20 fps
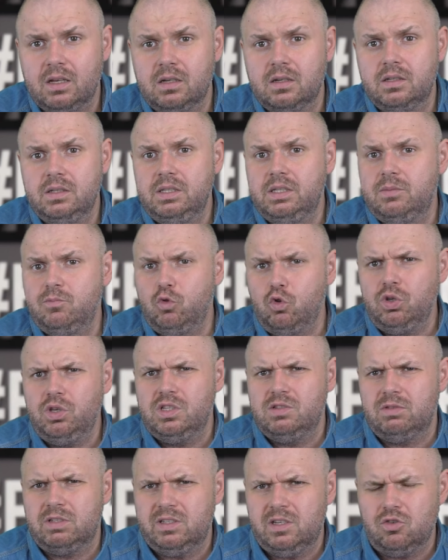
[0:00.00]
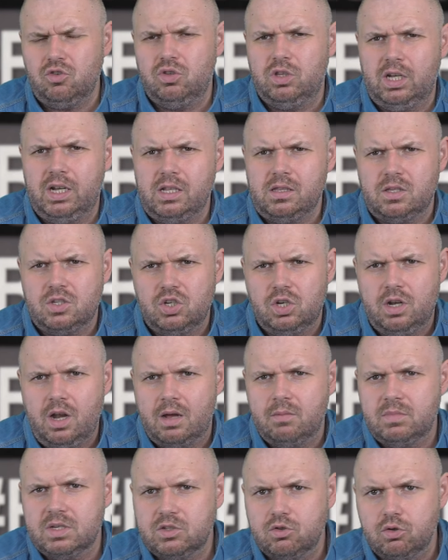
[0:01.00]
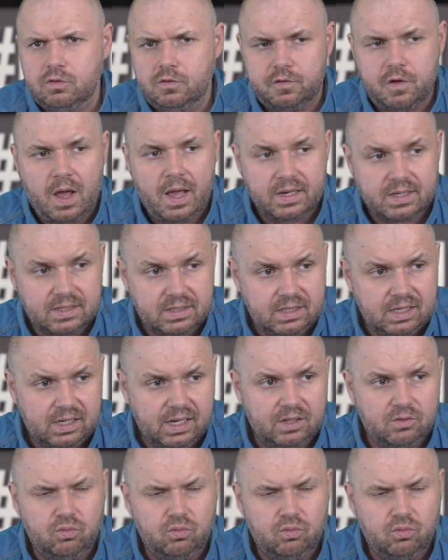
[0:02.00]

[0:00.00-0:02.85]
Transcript: Э, и многие из вас скажут, так это же для Amazon Fire Stick.